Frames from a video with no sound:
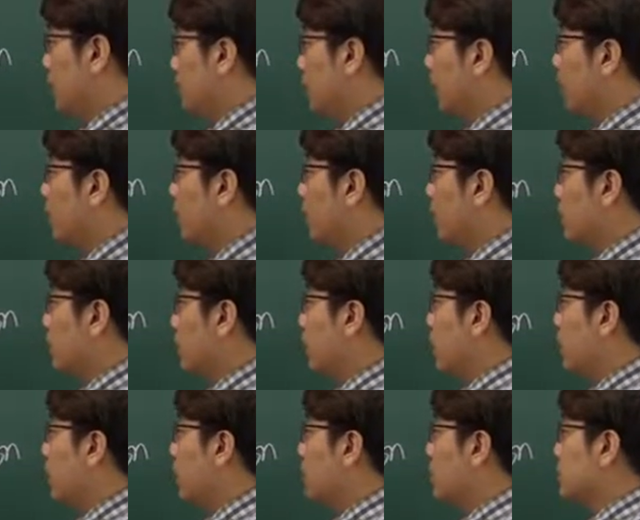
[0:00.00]

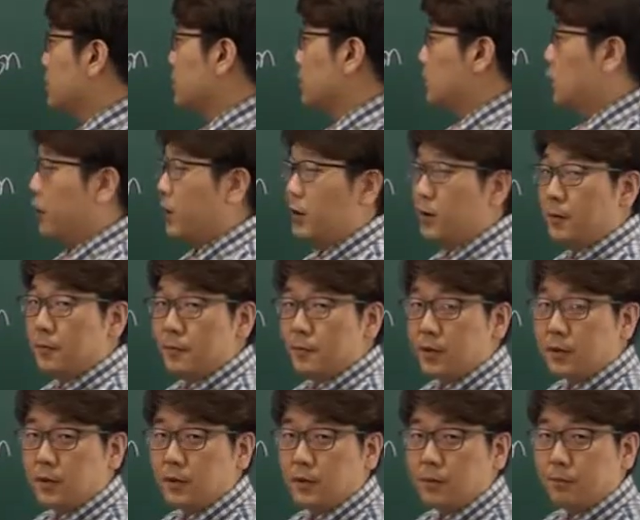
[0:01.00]
violence는 뭐예요?
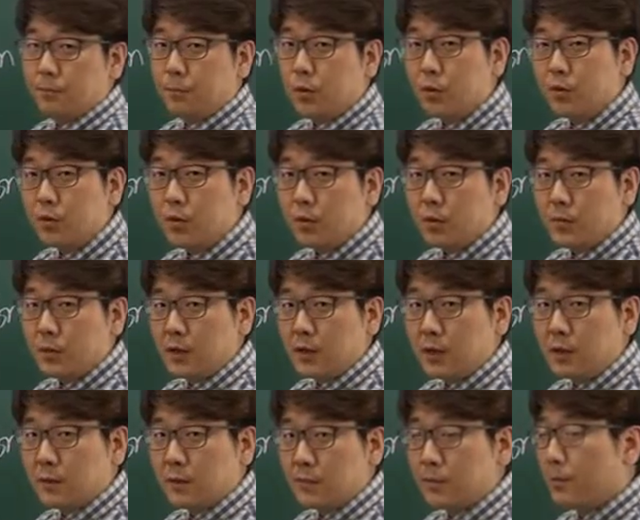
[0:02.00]
이거는
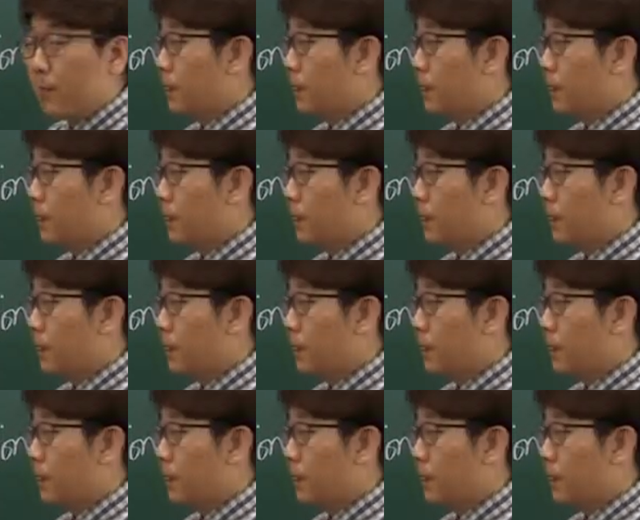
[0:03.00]
폭력입니다.